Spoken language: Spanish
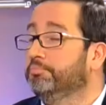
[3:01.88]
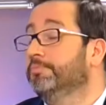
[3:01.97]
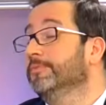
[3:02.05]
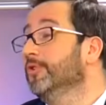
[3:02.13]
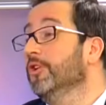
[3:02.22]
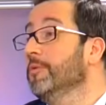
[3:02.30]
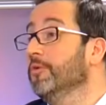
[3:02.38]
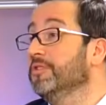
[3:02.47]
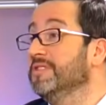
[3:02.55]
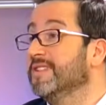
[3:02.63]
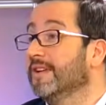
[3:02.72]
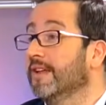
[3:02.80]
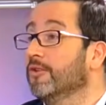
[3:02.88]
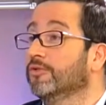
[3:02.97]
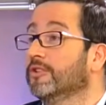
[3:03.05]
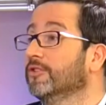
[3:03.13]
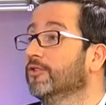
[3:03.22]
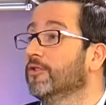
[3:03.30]
No lo hemos ni siquiera
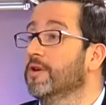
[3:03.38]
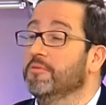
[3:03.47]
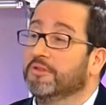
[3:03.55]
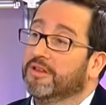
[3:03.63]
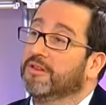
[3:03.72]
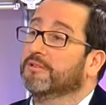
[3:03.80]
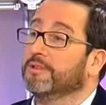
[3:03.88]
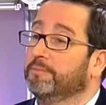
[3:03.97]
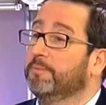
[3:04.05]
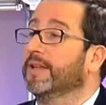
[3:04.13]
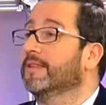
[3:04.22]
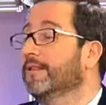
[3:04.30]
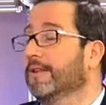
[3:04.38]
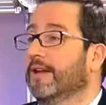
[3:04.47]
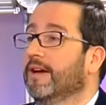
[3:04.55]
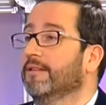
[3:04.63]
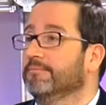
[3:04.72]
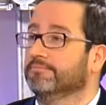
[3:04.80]
discutido todavía porque es parte de
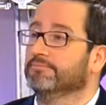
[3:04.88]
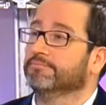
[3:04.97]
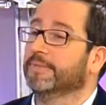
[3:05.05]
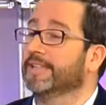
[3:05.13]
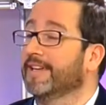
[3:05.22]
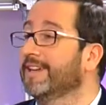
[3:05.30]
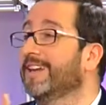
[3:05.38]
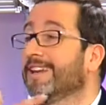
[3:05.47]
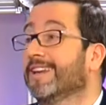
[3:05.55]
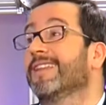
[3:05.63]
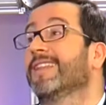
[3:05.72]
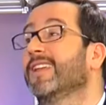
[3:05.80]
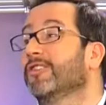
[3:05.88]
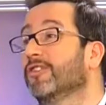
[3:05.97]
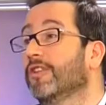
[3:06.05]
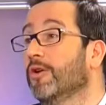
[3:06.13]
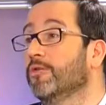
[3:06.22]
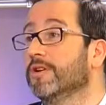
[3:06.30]
las batallas que hay que dando
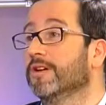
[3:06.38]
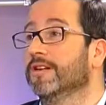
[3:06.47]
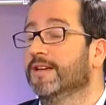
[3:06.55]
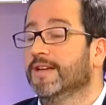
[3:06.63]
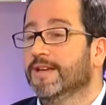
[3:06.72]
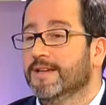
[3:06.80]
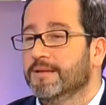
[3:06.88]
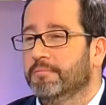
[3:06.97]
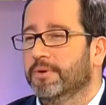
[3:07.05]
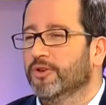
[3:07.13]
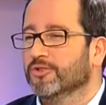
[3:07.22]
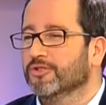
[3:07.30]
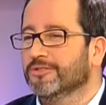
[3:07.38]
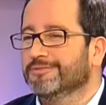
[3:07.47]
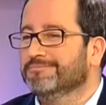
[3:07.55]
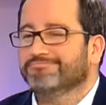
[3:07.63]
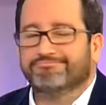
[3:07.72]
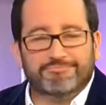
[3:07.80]
de a una. Pero son,
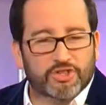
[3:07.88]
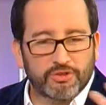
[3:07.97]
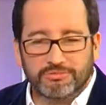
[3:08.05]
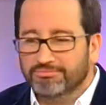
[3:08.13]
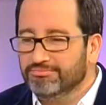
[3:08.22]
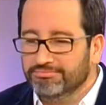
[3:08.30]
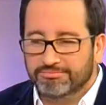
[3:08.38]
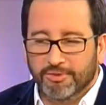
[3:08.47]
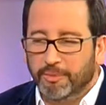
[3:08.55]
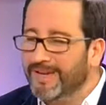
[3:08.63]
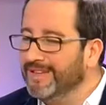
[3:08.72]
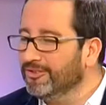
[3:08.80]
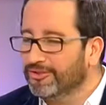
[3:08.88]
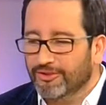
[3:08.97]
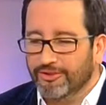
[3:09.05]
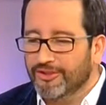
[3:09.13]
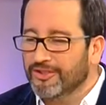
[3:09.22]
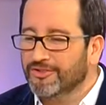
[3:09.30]
son
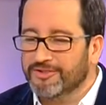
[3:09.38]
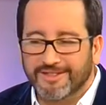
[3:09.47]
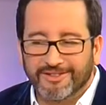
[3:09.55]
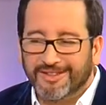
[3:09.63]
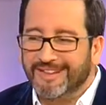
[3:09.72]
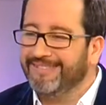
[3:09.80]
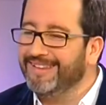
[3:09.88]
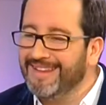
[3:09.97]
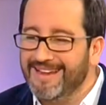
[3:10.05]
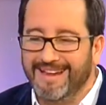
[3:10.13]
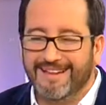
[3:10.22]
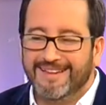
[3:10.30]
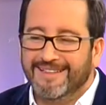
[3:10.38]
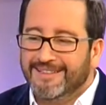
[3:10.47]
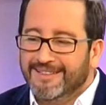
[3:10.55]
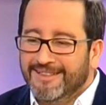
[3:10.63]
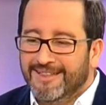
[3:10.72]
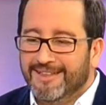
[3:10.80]
momentos y yo siento que la vida,
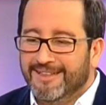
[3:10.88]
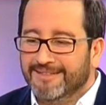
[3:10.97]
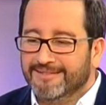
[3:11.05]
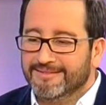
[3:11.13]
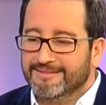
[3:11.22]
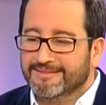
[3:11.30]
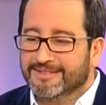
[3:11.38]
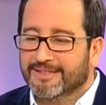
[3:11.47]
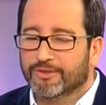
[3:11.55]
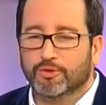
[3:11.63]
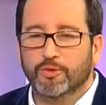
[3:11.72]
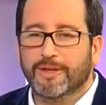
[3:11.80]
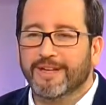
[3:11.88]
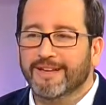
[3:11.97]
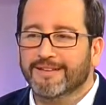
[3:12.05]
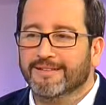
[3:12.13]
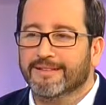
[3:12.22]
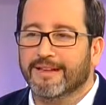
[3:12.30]
eh, si tú quieres
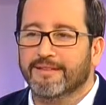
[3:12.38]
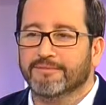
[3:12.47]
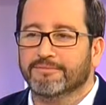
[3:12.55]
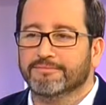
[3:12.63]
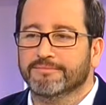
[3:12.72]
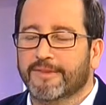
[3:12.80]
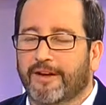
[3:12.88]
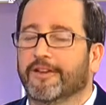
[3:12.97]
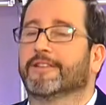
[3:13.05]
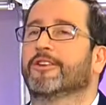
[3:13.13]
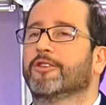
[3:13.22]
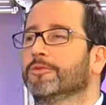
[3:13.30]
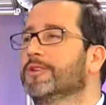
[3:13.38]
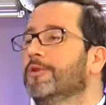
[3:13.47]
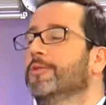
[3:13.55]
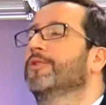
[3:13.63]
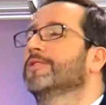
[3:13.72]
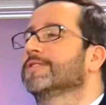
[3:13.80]
tener a ver, te lo,
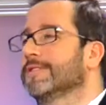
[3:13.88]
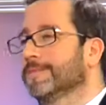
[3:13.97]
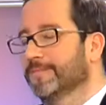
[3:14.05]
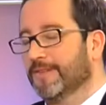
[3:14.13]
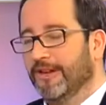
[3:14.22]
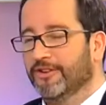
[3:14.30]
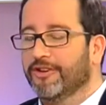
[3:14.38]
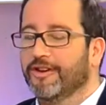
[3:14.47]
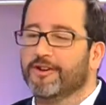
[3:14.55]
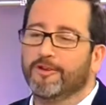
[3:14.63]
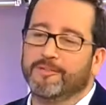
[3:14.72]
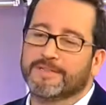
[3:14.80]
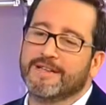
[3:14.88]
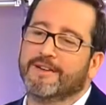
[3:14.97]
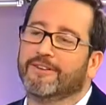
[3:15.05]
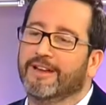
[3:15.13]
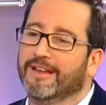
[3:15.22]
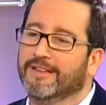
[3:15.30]
pongo así. La otra vez lo conversaba
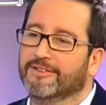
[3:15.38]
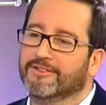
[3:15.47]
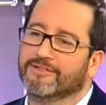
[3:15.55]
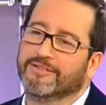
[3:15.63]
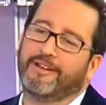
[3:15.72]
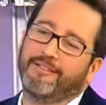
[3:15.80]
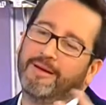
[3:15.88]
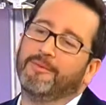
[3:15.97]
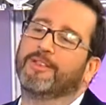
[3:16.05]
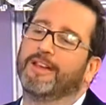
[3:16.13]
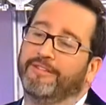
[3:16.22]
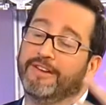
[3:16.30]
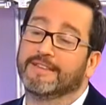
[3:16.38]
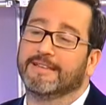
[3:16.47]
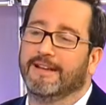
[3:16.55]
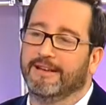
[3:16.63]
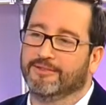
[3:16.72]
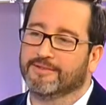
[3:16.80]
con alguien, entonces hablábamos de la
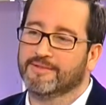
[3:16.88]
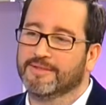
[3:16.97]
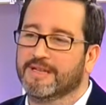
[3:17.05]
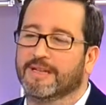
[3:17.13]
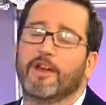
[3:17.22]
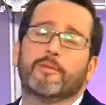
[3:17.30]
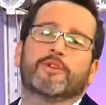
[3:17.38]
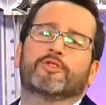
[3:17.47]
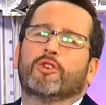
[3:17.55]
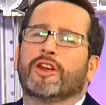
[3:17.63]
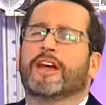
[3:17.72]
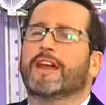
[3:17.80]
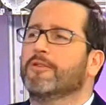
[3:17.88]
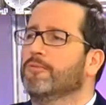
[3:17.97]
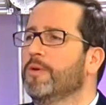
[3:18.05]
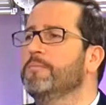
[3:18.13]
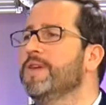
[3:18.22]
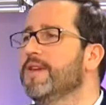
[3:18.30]
felicidad. Entonces me decía, claro, pero tú ahora ganáis
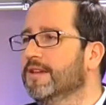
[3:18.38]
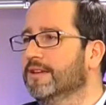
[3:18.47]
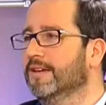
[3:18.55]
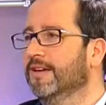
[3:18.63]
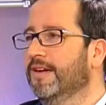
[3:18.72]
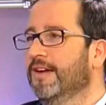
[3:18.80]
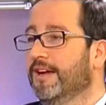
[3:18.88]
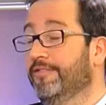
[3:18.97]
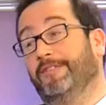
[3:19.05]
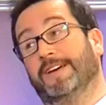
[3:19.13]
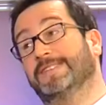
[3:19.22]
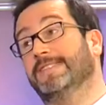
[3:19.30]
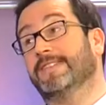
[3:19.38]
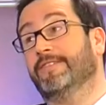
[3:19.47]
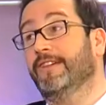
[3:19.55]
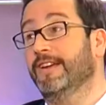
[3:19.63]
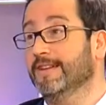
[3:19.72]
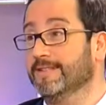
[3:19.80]
buen billete, es fácil ser
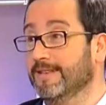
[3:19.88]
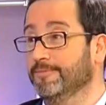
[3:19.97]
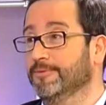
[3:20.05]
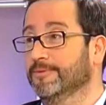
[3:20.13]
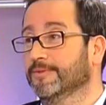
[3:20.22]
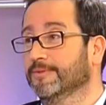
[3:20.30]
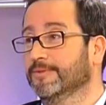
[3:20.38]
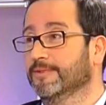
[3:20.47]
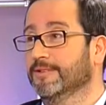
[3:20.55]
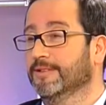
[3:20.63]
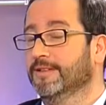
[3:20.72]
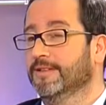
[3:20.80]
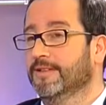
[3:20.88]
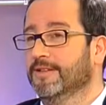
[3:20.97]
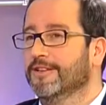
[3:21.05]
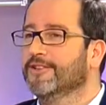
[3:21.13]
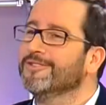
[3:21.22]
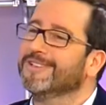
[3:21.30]
feliz así, pues.
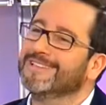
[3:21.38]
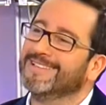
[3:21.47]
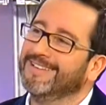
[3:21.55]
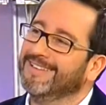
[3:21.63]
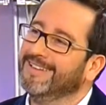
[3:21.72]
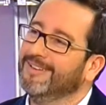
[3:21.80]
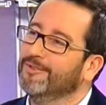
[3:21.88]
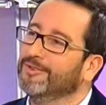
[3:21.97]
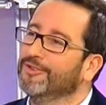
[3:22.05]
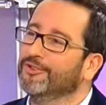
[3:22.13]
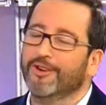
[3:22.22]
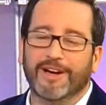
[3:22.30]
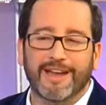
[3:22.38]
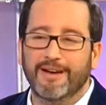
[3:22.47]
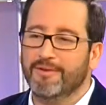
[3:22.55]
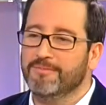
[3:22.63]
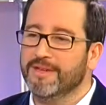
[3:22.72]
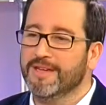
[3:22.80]
Digo, es que ¿sabéis qué? Cuando no ganaba
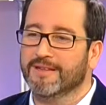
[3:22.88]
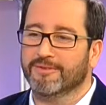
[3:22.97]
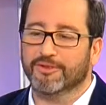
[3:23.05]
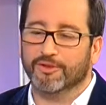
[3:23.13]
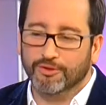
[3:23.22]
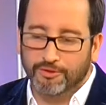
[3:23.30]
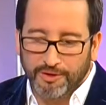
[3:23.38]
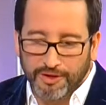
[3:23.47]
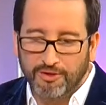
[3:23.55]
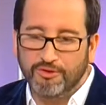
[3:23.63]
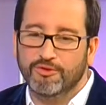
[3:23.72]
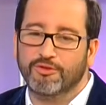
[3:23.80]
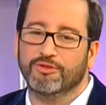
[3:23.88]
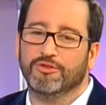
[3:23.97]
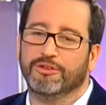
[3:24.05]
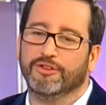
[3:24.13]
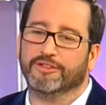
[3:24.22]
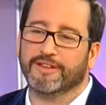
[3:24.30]
buen billete, cuando no tuve ni uno,
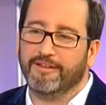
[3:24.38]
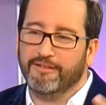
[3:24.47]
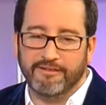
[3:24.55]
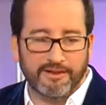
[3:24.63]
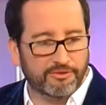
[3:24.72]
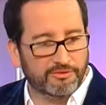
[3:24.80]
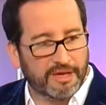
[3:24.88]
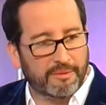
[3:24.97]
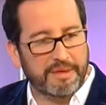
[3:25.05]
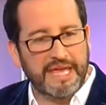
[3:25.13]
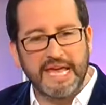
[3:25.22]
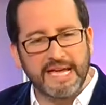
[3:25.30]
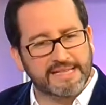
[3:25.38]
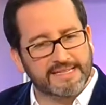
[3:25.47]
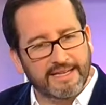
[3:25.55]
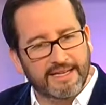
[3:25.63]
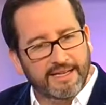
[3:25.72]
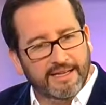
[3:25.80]
cuando estaba viviendo en una
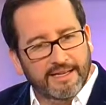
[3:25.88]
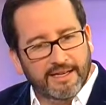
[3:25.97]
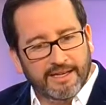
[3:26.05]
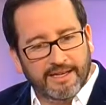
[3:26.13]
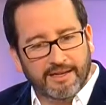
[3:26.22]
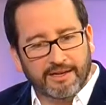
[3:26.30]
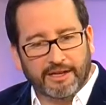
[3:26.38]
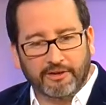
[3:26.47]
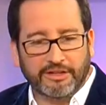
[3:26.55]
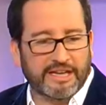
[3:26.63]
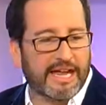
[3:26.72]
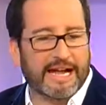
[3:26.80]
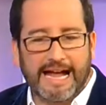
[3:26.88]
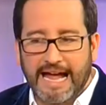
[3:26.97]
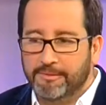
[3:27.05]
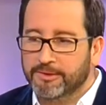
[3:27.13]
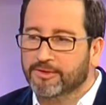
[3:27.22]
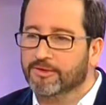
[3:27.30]
pieza, eh, que no tenía
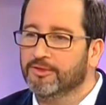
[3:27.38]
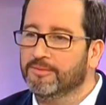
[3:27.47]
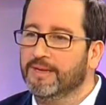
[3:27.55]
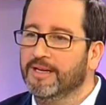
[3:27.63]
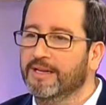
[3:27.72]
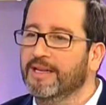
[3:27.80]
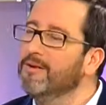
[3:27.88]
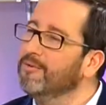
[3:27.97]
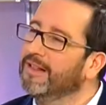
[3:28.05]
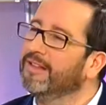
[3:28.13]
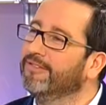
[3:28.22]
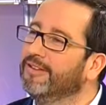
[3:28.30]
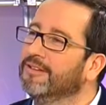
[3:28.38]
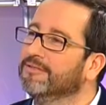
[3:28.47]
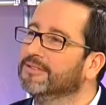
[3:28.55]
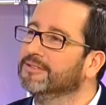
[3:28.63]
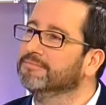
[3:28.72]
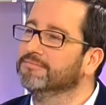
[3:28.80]
cama y todo lo demás, era igual de feliz,
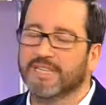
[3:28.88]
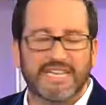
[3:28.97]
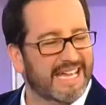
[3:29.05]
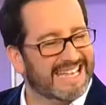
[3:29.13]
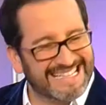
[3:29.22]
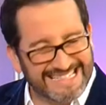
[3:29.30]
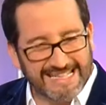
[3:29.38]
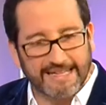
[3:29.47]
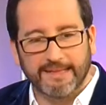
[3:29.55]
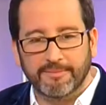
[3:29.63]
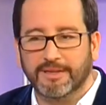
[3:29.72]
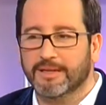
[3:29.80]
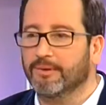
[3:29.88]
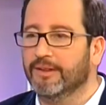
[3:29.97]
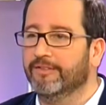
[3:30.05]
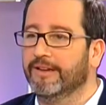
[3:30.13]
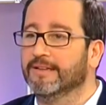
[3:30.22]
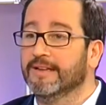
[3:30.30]
bueno. Era exactamente igual de
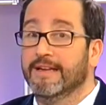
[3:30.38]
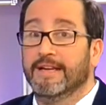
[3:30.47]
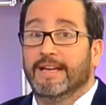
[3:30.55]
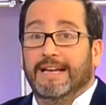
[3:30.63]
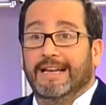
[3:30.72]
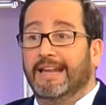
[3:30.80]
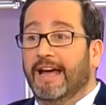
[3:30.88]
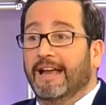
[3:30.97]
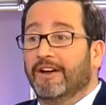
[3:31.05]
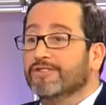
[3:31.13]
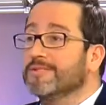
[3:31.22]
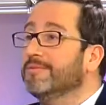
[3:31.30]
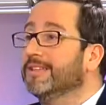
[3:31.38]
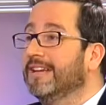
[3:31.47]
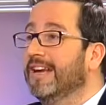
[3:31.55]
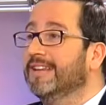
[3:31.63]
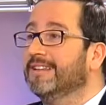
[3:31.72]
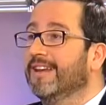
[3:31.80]
feliz. las cosas
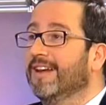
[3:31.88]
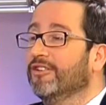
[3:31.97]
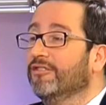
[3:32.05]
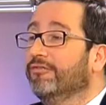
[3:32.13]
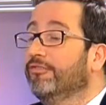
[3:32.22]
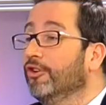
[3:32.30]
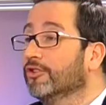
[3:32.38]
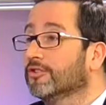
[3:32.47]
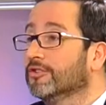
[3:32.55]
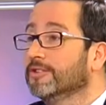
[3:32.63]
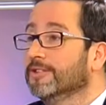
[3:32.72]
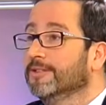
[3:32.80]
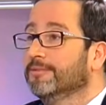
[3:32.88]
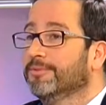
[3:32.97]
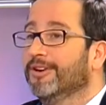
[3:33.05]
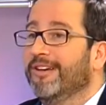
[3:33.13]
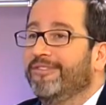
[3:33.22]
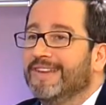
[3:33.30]
materiales te dan confort, pero
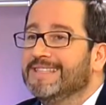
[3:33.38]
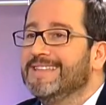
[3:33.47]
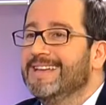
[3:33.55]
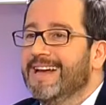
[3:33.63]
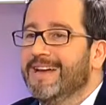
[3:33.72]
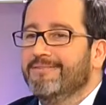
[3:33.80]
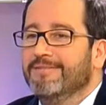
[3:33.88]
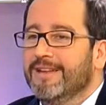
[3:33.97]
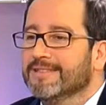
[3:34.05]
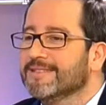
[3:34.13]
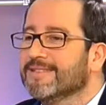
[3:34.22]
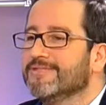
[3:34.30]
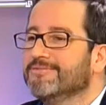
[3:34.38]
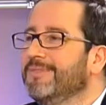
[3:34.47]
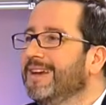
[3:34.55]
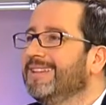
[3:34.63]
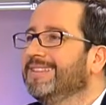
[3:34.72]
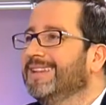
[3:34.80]
la felicidad es una sensación más
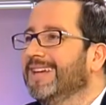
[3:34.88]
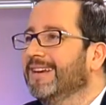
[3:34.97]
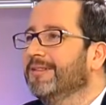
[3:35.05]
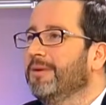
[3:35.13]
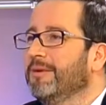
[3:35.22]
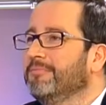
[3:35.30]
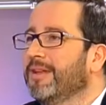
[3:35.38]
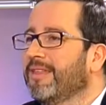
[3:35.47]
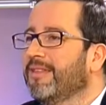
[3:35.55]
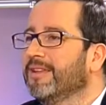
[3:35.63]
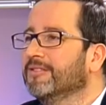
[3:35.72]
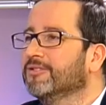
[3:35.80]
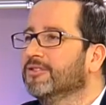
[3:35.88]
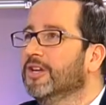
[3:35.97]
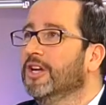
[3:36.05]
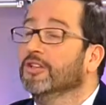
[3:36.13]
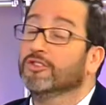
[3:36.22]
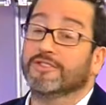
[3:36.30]
interna, más, más de adentro.
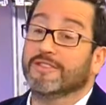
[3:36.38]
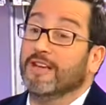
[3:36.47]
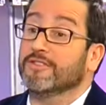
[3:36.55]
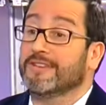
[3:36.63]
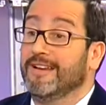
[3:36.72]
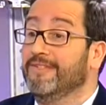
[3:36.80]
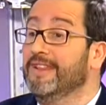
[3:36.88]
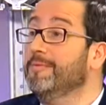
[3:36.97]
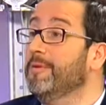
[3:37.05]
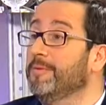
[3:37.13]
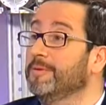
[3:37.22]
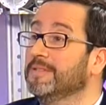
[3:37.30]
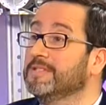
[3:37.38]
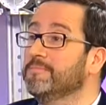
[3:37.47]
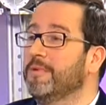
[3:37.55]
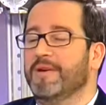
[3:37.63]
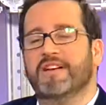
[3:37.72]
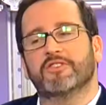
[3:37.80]
Entonces, claro, si la vida me permite ser
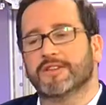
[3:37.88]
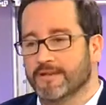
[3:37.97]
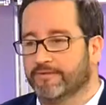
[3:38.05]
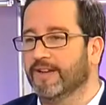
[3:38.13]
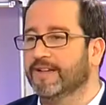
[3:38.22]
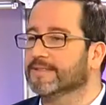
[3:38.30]
papá, voy a ser feliz.